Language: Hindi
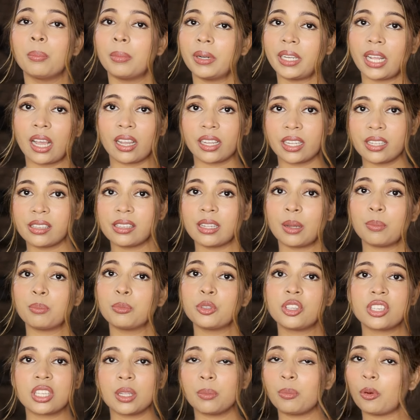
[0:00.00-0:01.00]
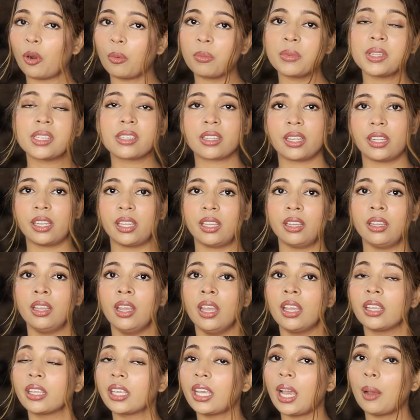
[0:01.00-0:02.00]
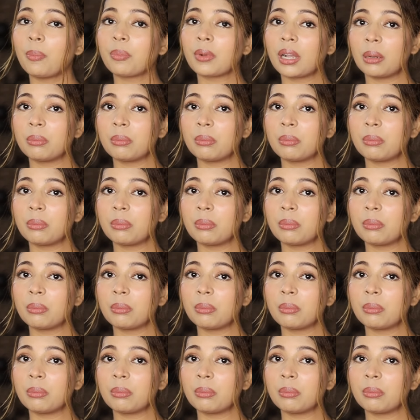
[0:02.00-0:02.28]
बट आगे से आप मुझसे प्रॉमिस करिए कि आप